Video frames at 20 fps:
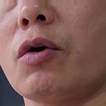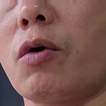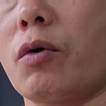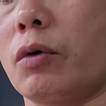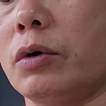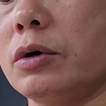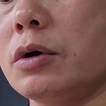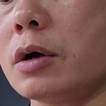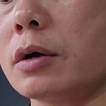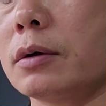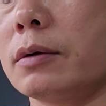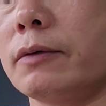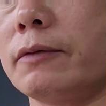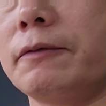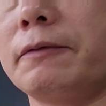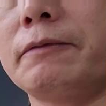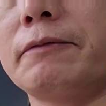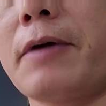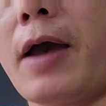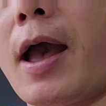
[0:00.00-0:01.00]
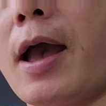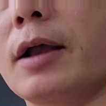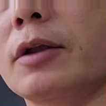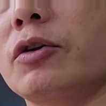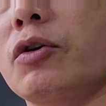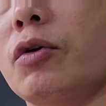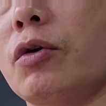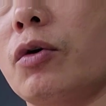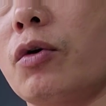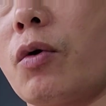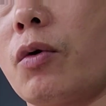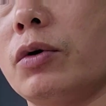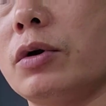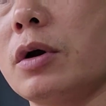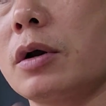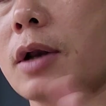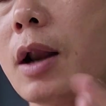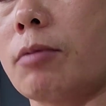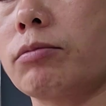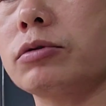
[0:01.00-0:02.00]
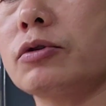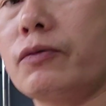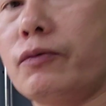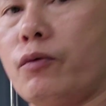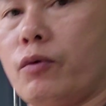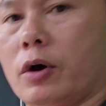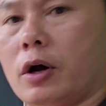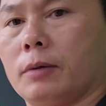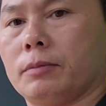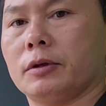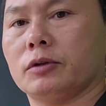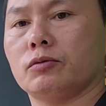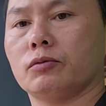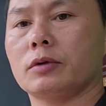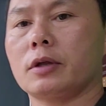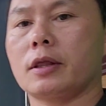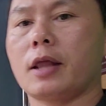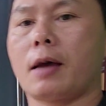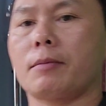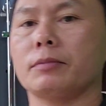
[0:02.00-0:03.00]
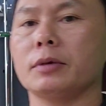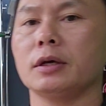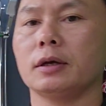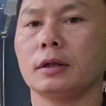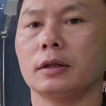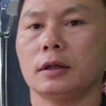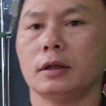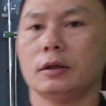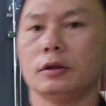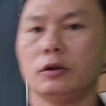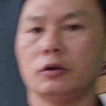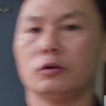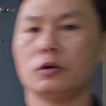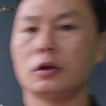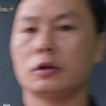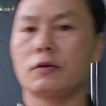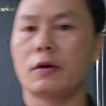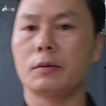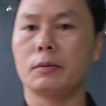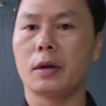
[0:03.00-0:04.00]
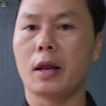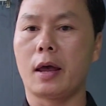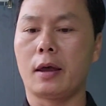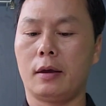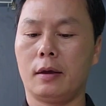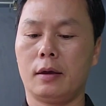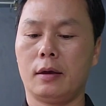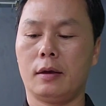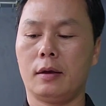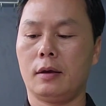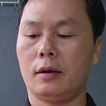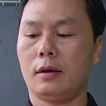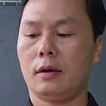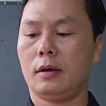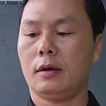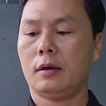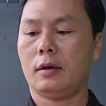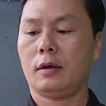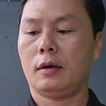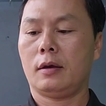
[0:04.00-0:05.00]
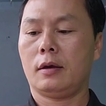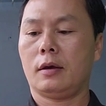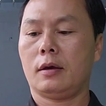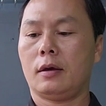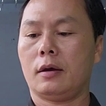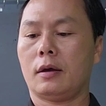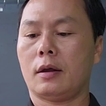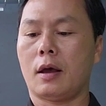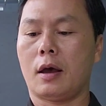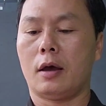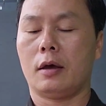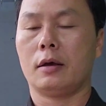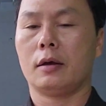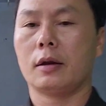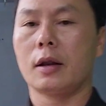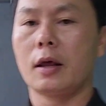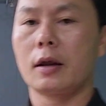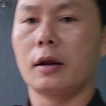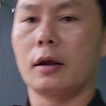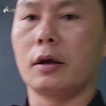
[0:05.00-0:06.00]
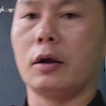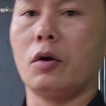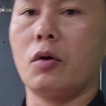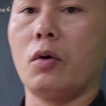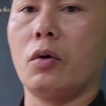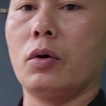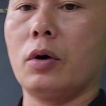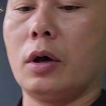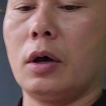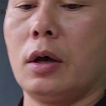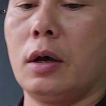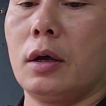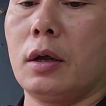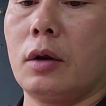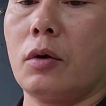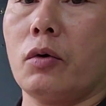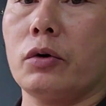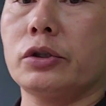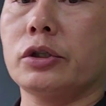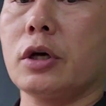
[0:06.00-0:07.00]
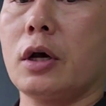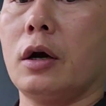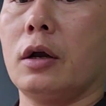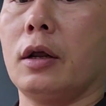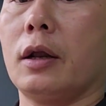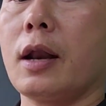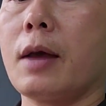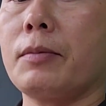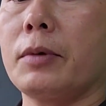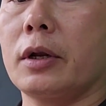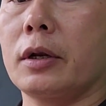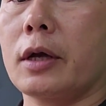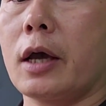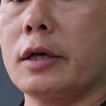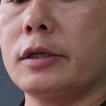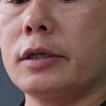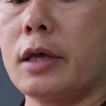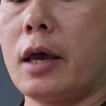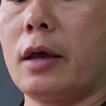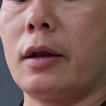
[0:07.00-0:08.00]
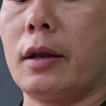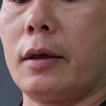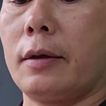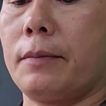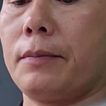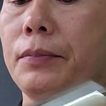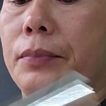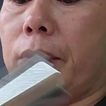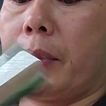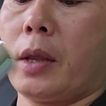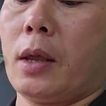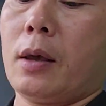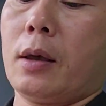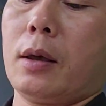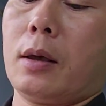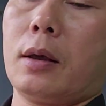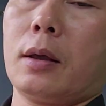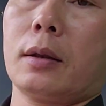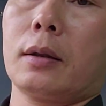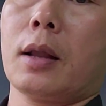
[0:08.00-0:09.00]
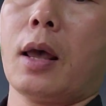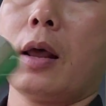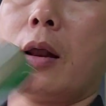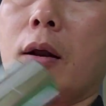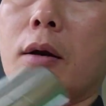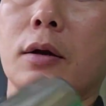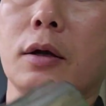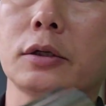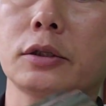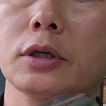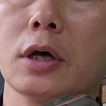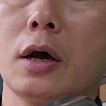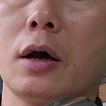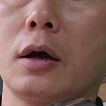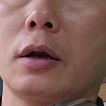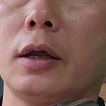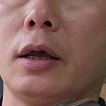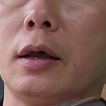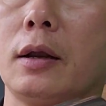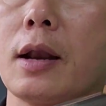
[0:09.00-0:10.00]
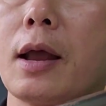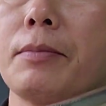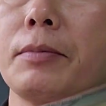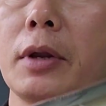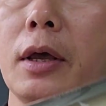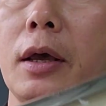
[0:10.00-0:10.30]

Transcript: độ của nước pha cho độ, nước nóng cho phù hợp để chúng ta tắm ấy. thì cho đoạn bên này Đấy, đây là cái lỗ uh, lối chờ để lắp lên cây sen này đây là đường chờ để lắp